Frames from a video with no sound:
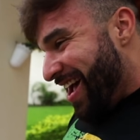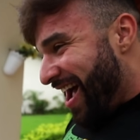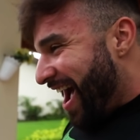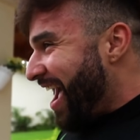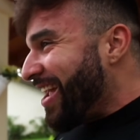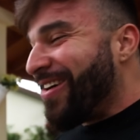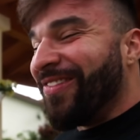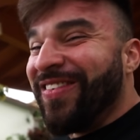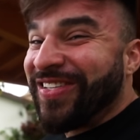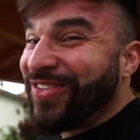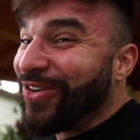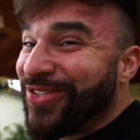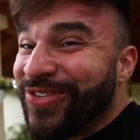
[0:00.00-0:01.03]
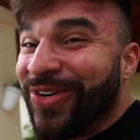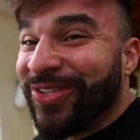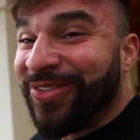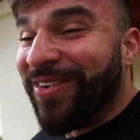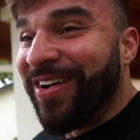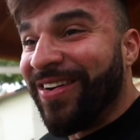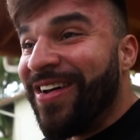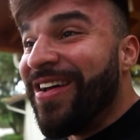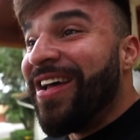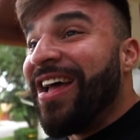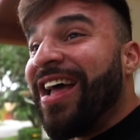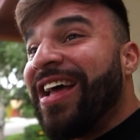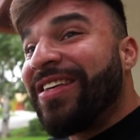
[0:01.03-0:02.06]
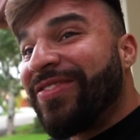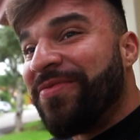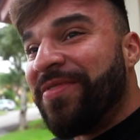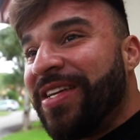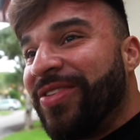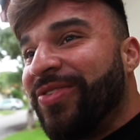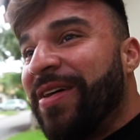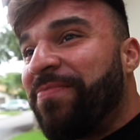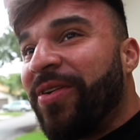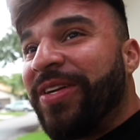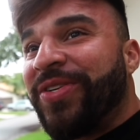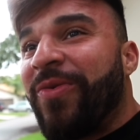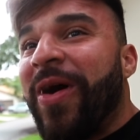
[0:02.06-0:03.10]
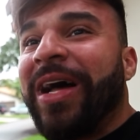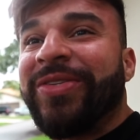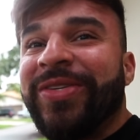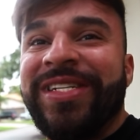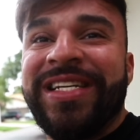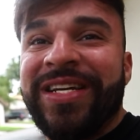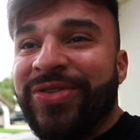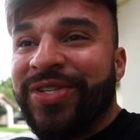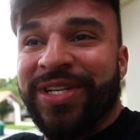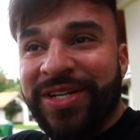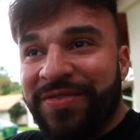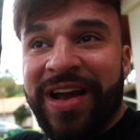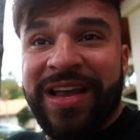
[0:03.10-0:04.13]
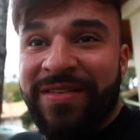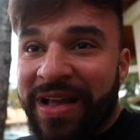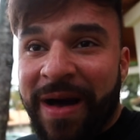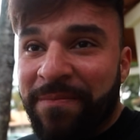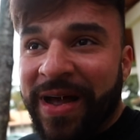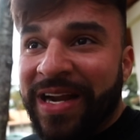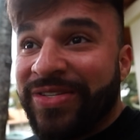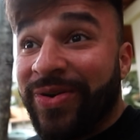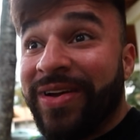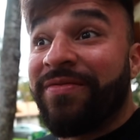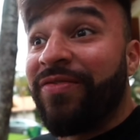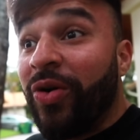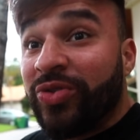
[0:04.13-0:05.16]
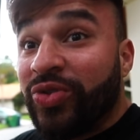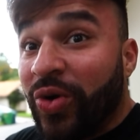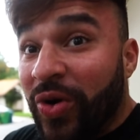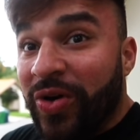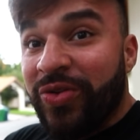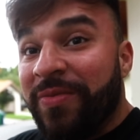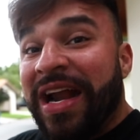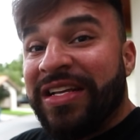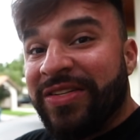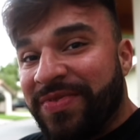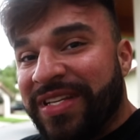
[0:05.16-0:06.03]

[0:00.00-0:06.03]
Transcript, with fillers: Aí começou o surto, mano. Resumindo, depois de quatro dias o Xande apareceu, voltou do Brasil para os